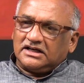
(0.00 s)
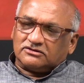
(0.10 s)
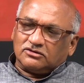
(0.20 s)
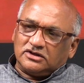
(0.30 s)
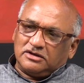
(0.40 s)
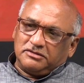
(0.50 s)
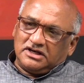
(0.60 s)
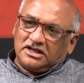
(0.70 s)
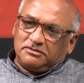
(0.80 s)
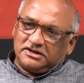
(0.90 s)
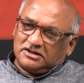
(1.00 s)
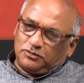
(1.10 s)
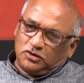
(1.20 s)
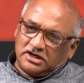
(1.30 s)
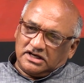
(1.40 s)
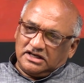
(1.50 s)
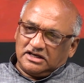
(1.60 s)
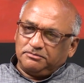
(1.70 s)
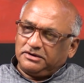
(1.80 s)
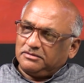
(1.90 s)
గతంలో ఎమ్మెల్యేల మీద బుక్ అయిన
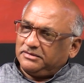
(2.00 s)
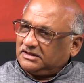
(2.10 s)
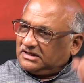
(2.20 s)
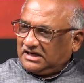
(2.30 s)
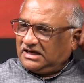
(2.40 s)
ఎంపీల మీద